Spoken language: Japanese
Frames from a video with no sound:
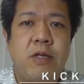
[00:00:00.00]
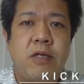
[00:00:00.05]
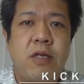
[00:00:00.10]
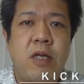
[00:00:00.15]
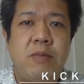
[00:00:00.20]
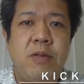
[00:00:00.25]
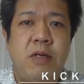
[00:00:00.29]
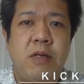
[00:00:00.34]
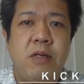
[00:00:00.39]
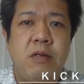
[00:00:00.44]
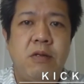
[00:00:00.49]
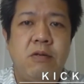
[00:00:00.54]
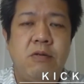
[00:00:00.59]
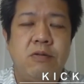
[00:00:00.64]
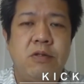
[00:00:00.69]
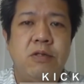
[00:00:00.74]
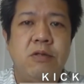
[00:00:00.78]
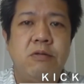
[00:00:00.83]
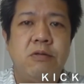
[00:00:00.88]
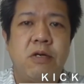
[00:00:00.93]
再び
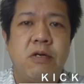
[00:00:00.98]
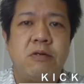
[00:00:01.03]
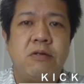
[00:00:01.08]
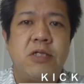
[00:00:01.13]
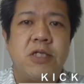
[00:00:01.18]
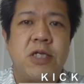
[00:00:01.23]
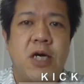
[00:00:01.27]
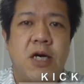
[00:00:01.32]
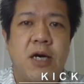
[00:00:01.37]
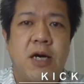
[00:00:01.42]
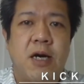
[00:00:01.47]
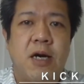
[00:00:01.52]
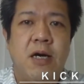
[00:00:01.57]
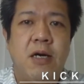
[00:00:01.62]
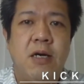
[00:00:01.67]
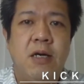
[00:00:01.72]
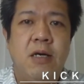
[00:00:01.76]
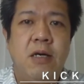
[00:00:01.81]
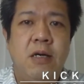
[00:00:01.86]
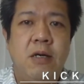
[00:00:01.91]
内野浦の地から
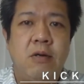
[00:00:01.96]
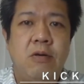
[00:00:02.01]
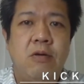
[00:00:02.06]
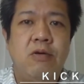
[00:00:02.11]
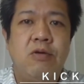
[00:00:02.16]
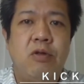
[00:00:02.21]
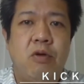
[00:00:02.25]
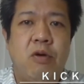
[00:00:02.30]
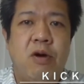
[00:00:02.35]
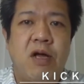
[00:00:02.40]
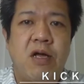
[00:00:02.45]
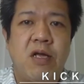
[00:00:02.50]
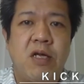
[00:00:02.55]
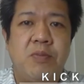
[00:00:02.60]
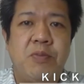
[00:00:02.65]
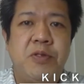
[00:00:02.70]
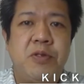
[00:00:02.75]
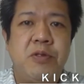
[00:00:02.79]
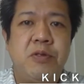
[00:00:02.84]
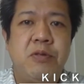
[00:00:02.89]
今度は
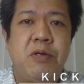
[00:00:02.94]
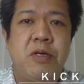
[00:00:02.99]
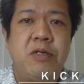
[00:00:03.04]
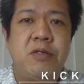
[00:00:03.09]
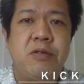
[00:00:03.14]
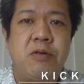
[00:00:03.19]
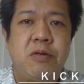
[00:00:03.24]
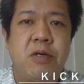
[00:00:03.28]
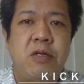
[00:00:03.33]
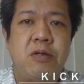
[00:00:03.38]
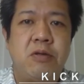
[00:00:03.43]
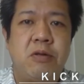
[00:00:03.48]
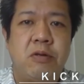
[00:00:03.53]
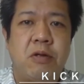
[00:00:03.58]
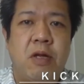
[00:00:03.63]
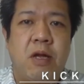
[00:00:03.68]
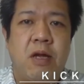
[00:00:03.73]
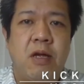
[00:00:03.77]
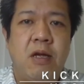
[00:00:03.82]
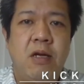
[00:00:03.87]
イプシロン S
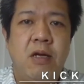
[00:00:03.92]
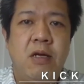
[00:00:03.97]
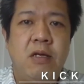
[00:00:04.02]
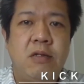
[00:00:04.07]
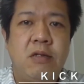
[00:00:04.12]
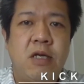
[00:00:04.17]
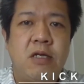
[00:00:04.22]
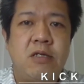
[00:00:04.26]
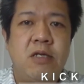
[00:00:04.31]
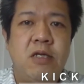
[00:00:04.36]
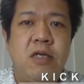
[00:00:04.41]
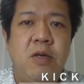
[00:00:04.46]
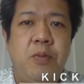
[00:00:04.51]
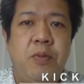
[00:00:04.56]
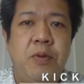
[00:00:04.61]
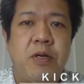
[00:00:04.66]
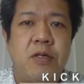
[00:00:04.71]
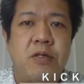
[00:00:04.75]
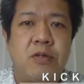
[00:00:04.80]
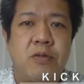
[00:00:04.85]
ロケットで
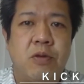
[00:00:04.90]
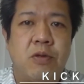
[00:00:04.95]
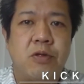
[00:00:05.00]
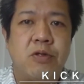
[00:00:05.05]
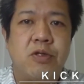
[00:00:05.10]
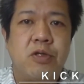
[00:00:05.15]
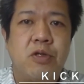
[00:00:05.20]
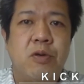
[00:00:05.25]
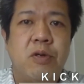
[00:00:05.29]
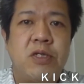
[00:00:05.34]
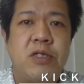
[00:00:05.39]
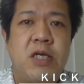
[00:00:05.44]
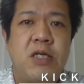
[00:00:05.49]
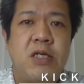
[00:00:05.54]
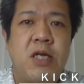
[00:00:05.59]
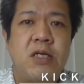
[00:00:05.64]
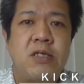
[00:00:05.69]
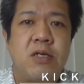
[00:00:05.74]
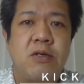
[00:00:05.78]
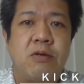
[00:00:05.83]
デスティニープラスを小惑
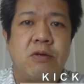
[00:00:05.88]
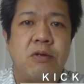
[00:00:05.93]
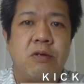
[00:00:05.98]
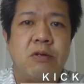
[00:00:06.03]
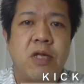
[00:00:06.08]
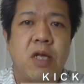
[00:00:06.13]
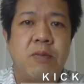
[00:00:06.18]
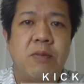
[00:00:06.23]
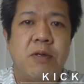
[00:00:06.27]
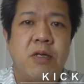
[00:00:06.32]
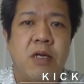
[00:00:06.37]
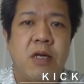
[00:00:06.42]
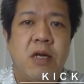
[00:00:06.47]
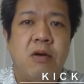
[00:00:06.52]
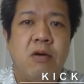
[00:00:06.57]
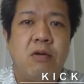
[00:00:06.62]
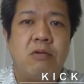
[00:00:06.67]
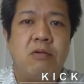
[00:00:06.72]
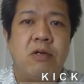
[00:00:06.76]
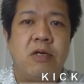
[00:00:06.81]
星探査の旅に
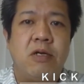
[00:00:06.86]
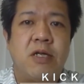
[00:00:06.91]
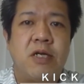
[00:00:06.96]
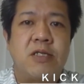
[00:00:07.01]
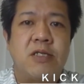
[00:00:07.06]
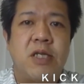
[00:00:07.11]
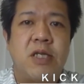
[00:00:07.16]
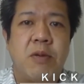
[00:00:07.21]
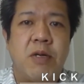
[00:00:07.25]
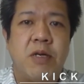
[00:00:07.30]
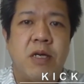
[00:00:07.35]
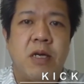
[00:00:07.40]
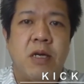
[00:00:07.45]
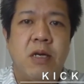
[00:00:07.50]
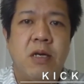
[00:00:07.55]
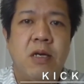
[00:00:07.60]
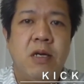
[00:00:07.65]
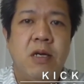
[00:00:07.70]
送り出すために